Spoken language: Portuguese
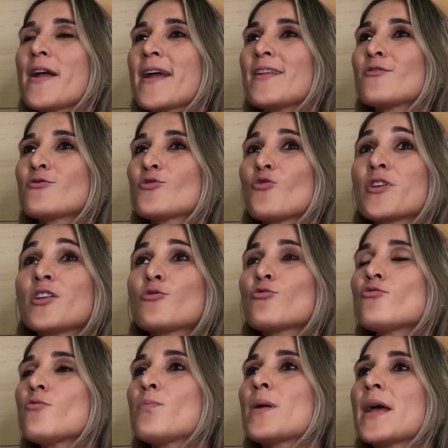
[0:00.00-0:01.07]
é aquele tutor que
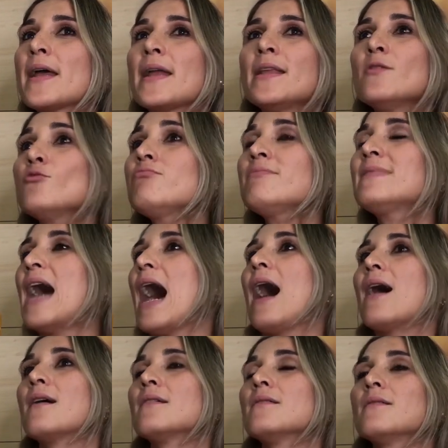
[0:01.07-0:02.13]
tudo para ele não
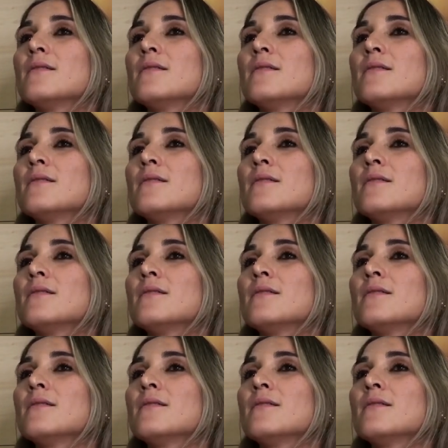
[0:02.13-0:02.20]
dá.